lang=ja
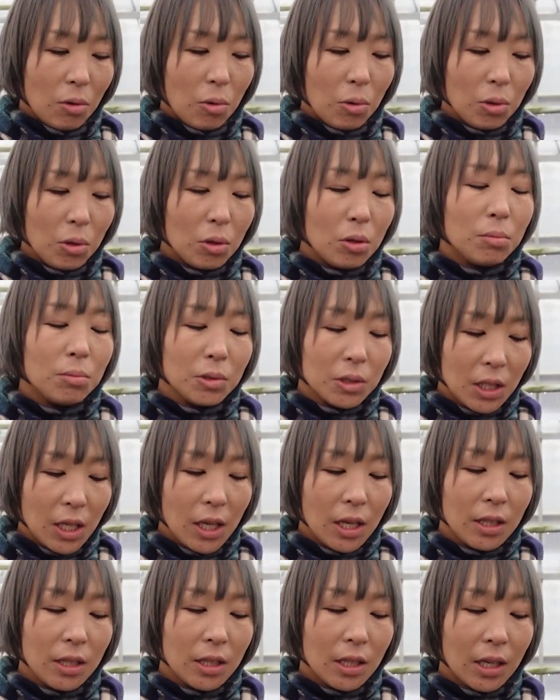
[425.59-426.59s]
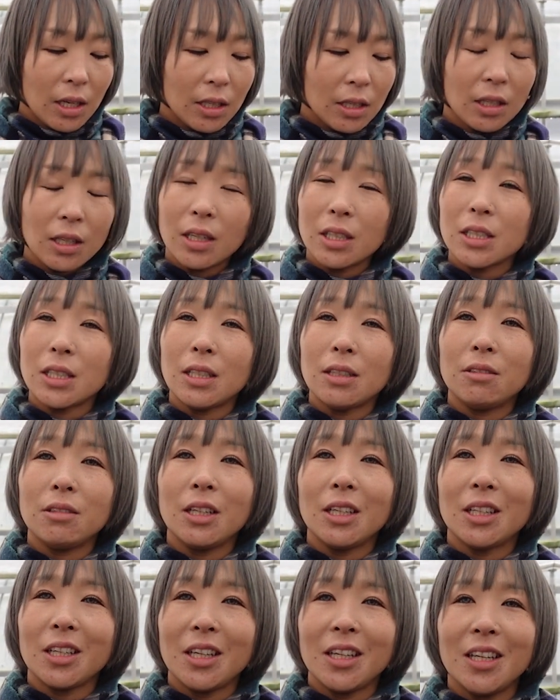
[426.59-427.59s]
紅葉もねなかなかしてく
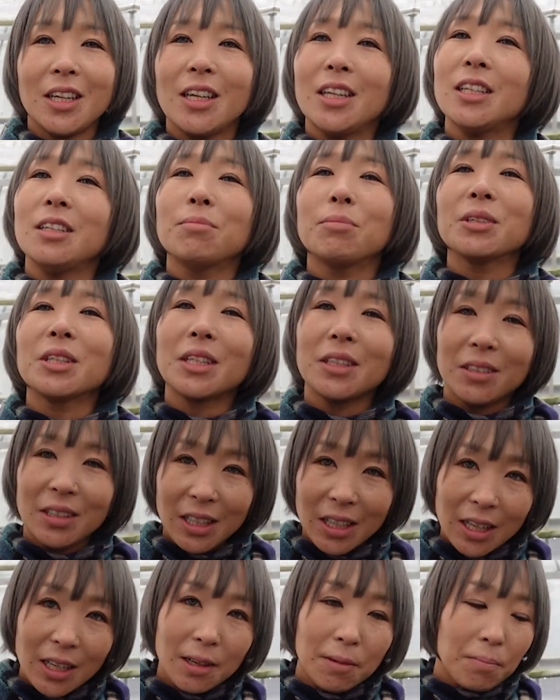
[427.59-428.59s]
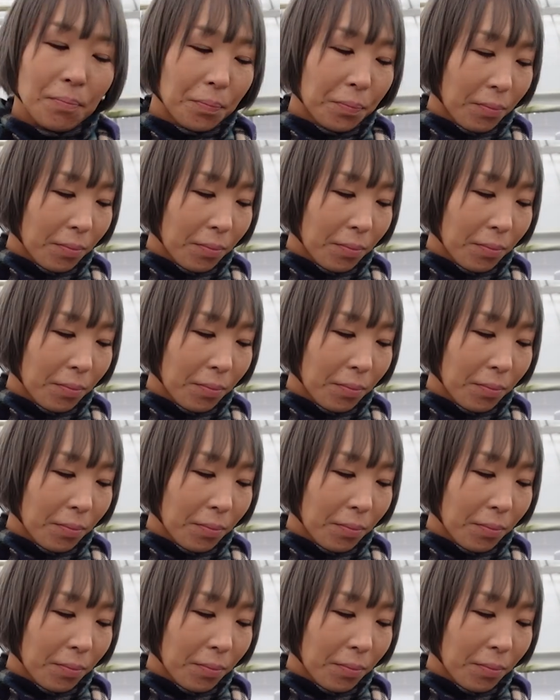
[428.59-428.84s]
れない原因にもなるからね。